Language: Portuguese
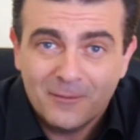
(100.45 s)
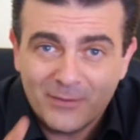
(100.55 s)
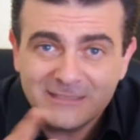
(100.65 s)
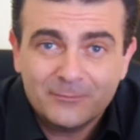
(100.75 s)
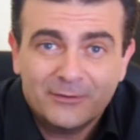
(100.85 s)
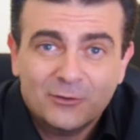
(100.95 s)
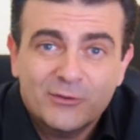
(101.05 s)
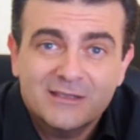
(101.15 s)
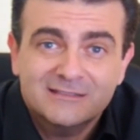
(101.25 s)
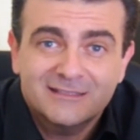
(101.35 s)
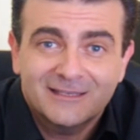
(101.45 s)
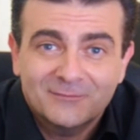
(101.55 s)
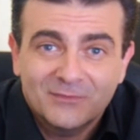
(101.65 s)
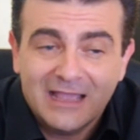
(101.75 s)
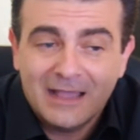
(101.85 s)
Peça para conhecer
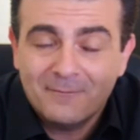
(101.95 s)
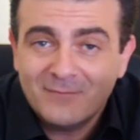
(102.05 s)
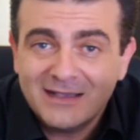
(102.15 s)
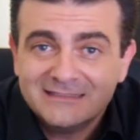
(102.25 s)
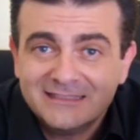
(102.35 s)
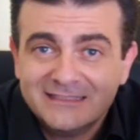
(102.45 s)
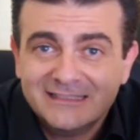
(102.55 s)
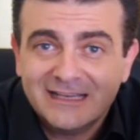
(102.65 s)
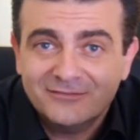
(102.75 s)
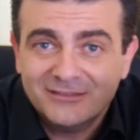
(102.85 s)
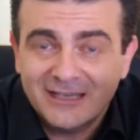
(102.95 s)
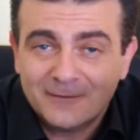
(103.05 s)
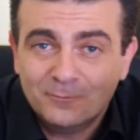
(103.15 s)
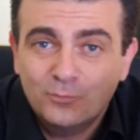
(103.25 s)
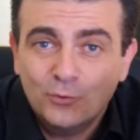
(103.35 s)
a máscara de
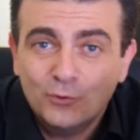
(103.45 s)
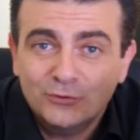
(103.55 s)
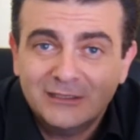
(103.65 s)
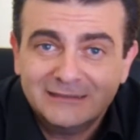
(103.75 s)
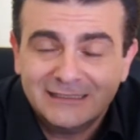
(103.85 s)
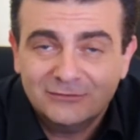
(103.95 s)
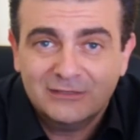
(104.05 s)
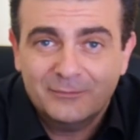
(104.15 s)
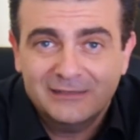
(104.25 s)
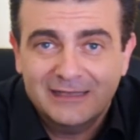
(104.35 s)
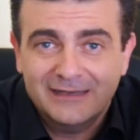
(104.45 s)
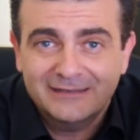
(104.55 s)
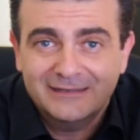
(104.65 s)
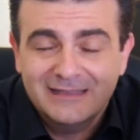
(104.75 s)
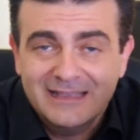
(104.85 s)
caviar puro da Trato Capilar.